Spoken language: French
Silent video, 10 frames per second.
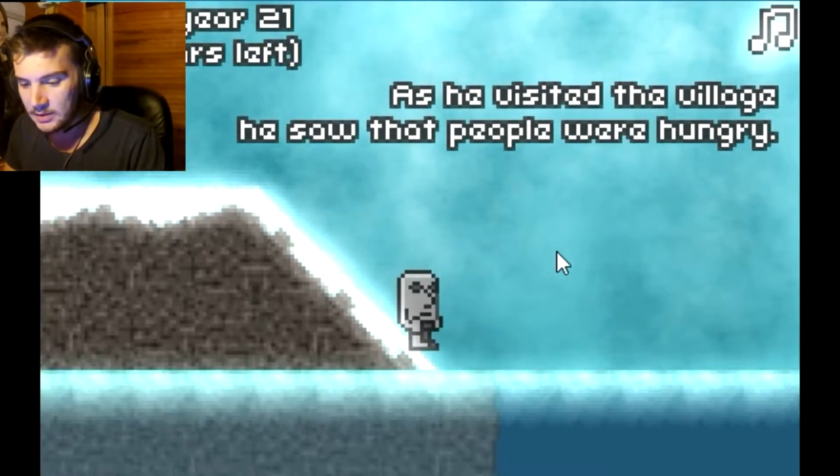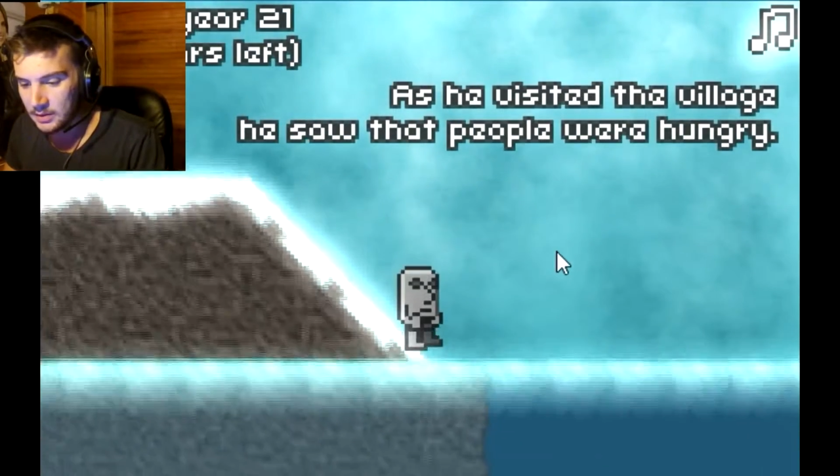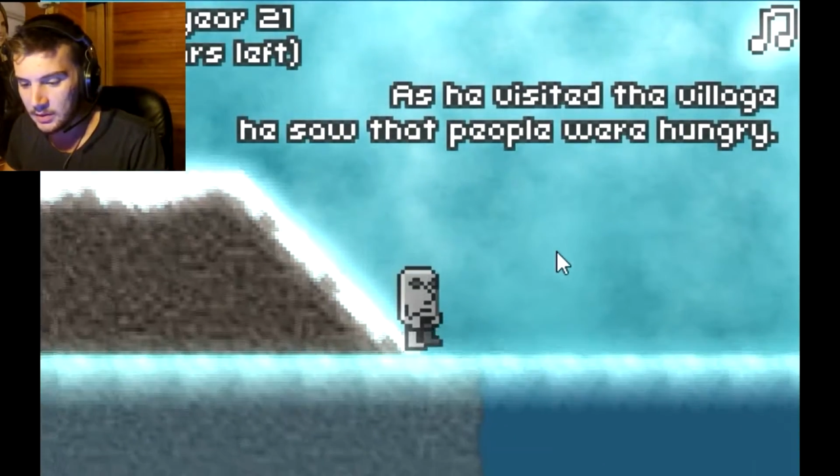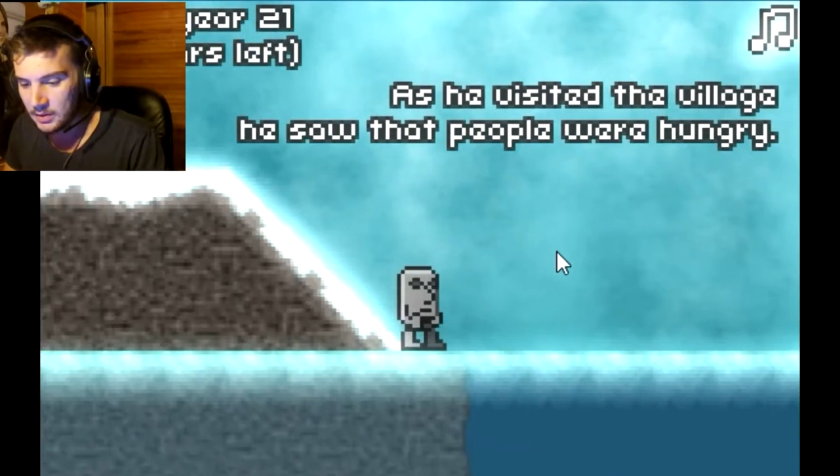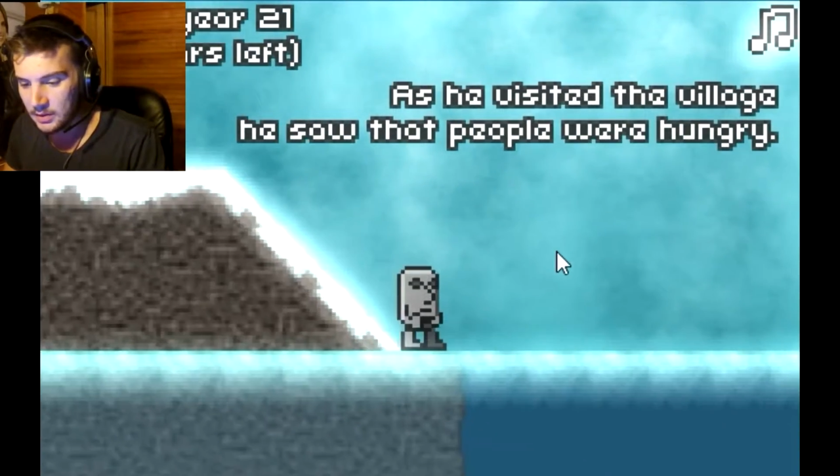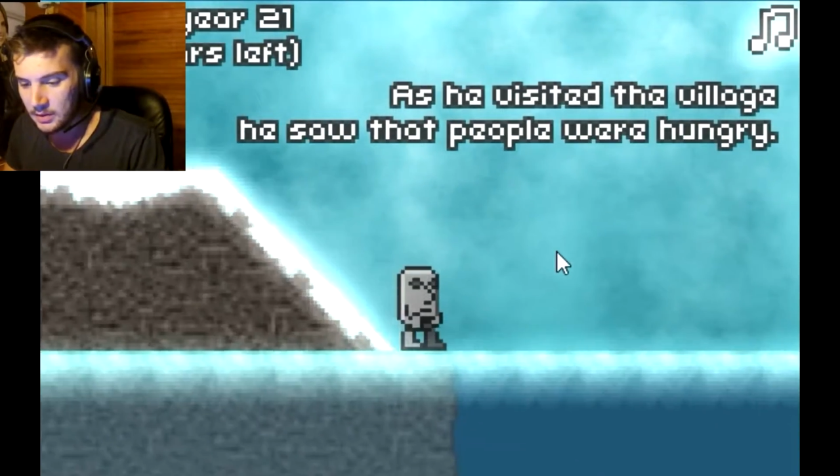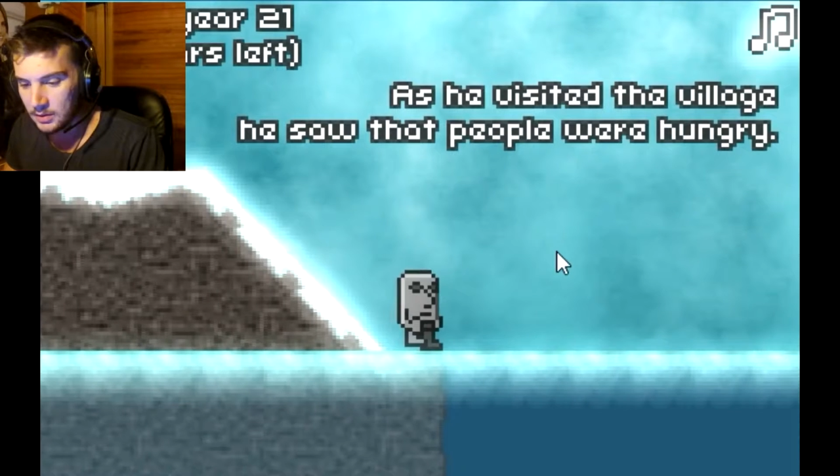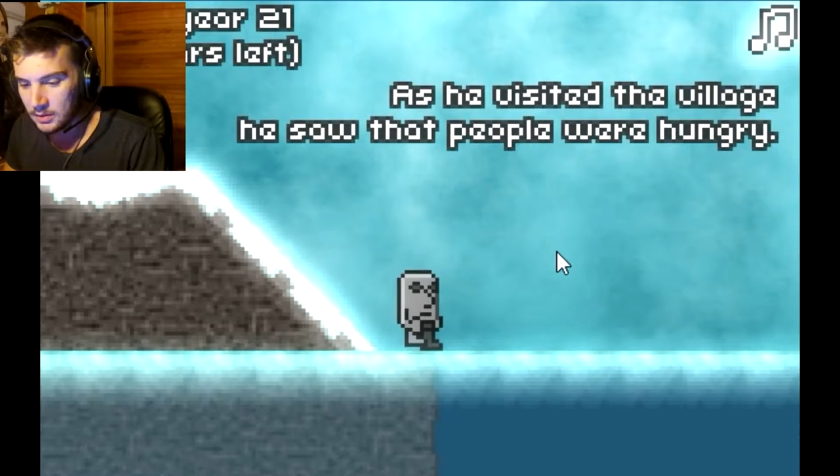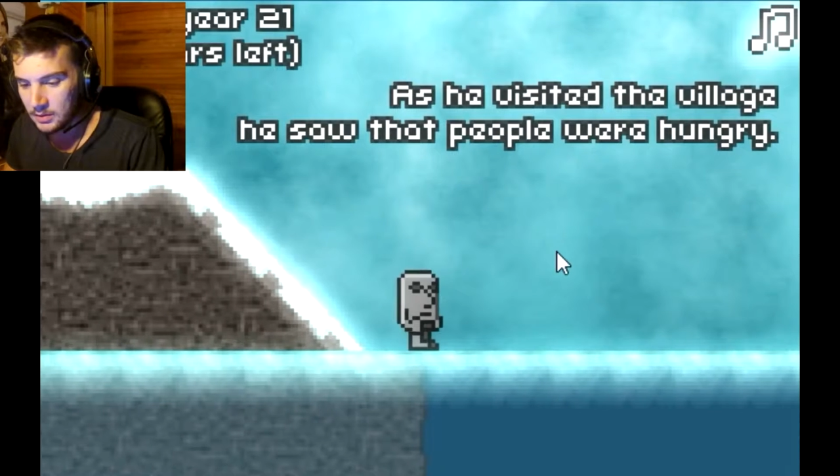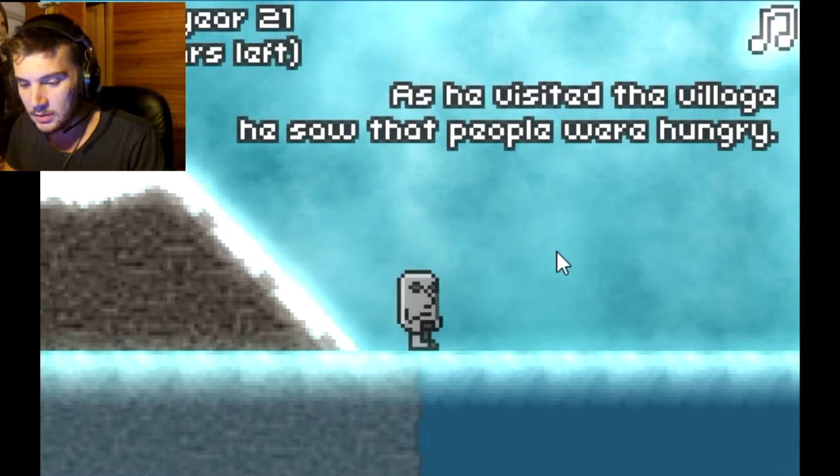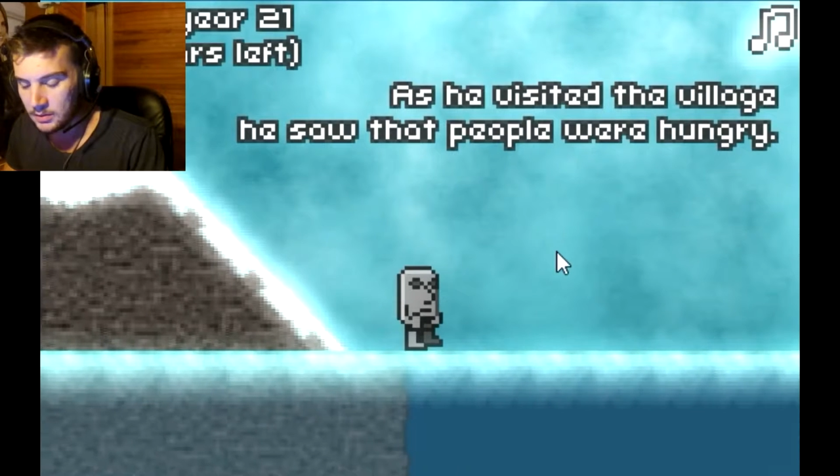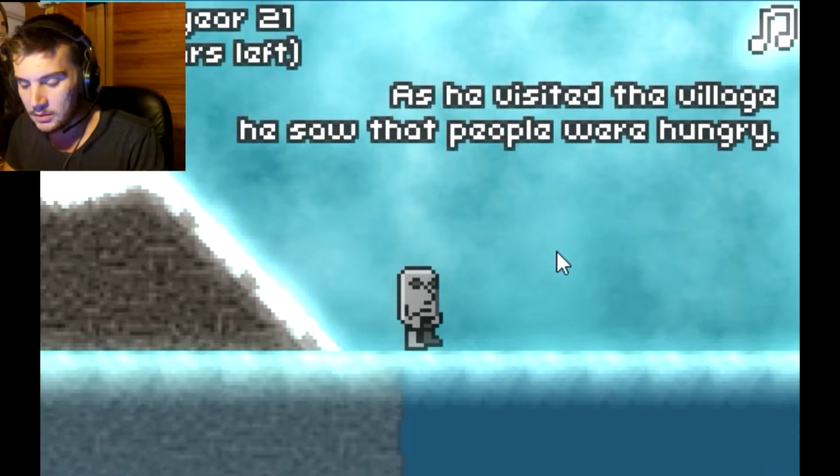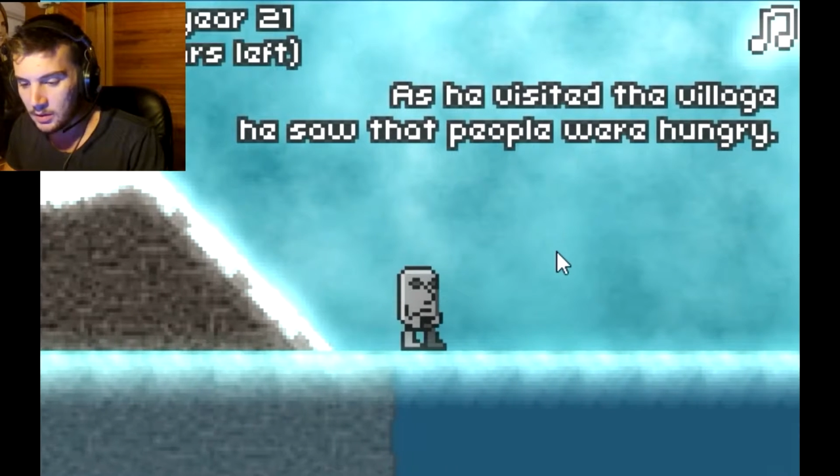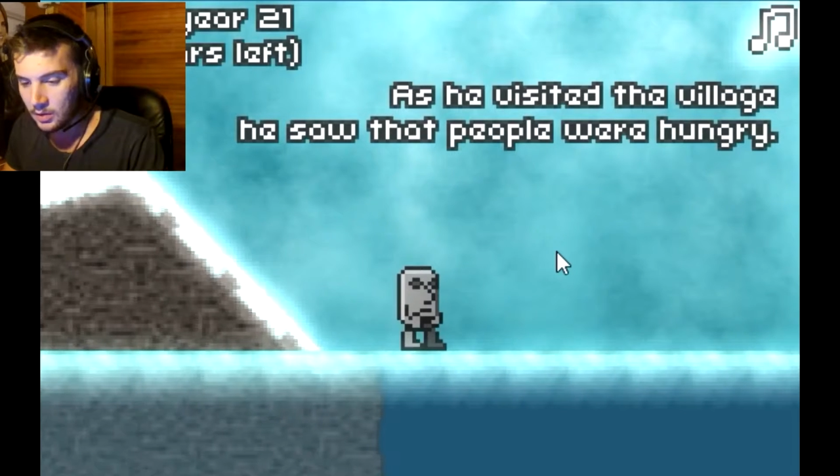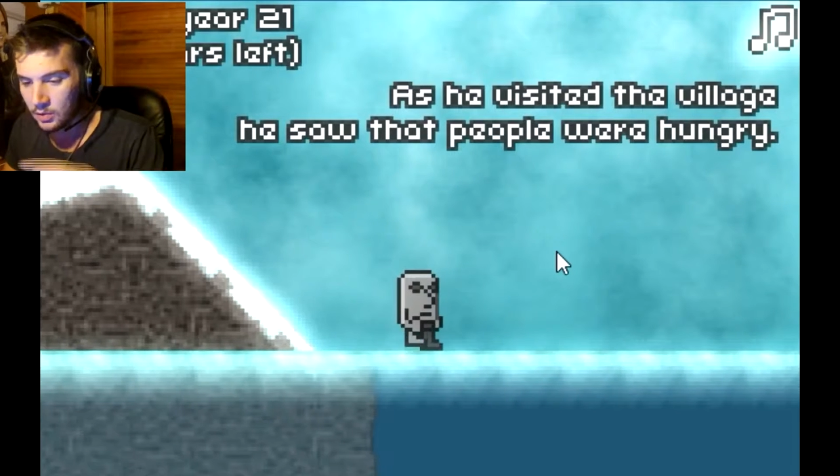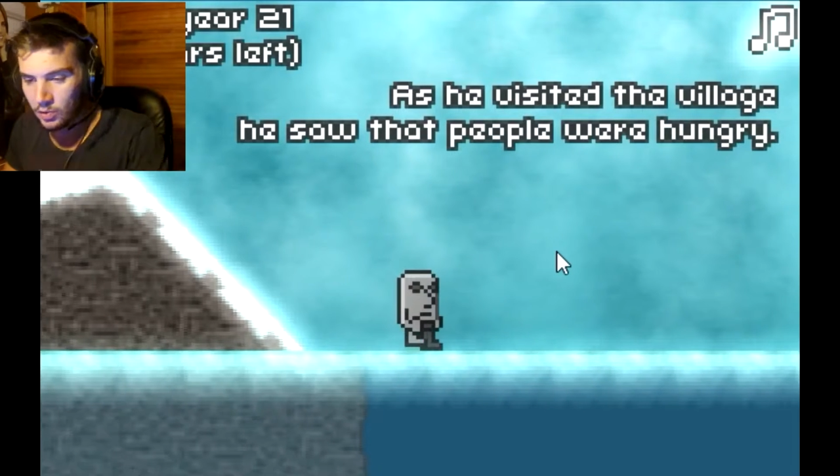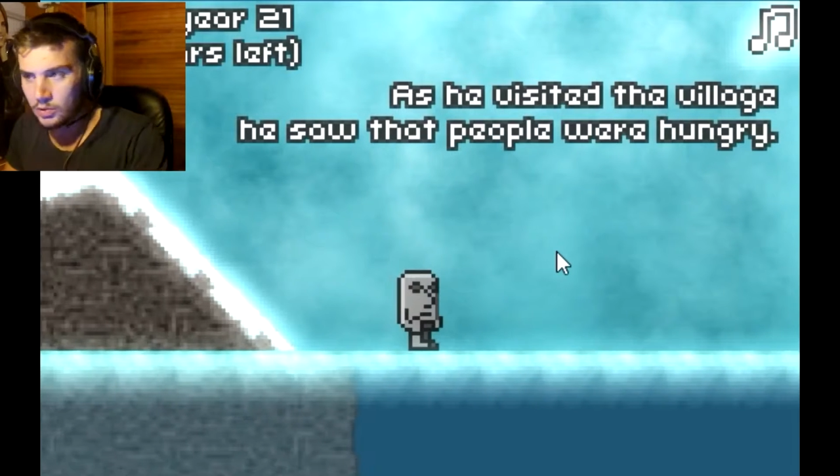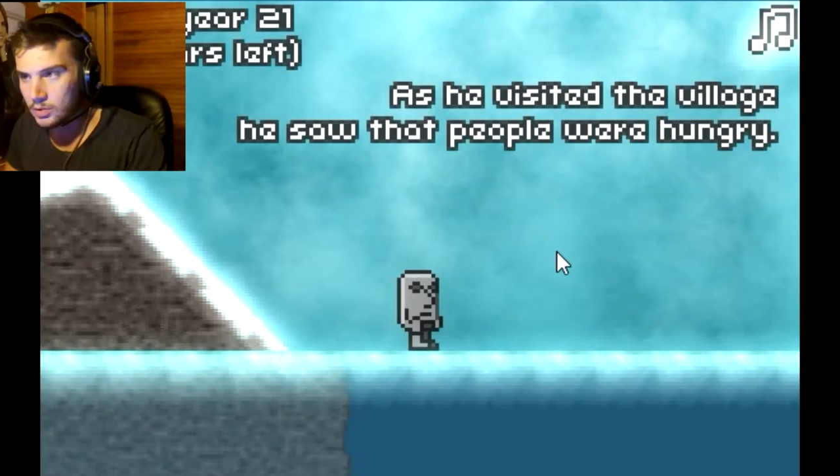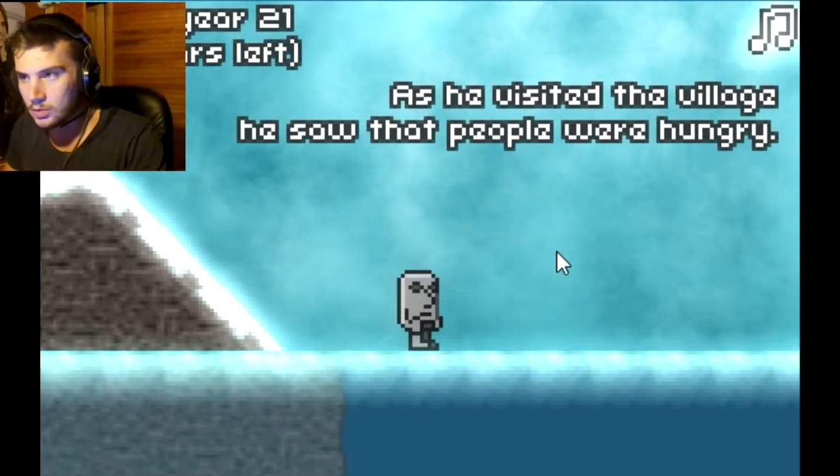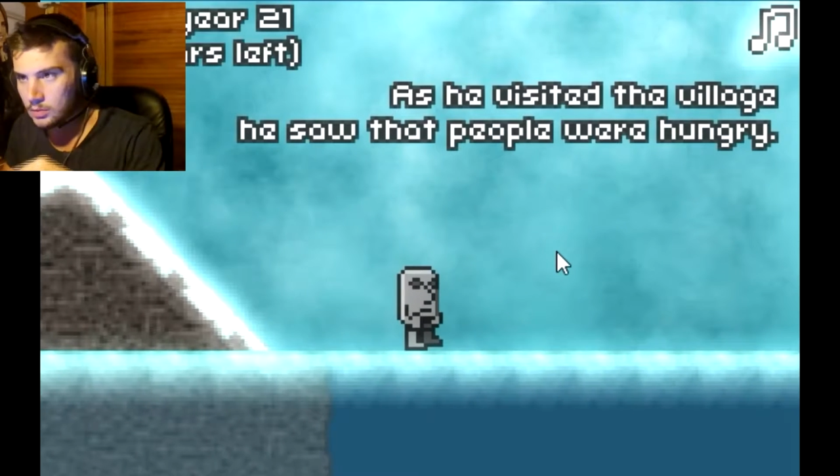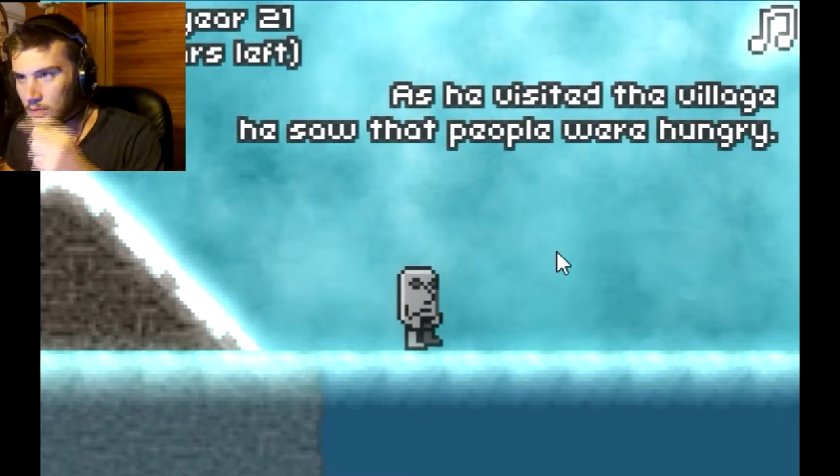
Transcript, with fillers: euh, un truc,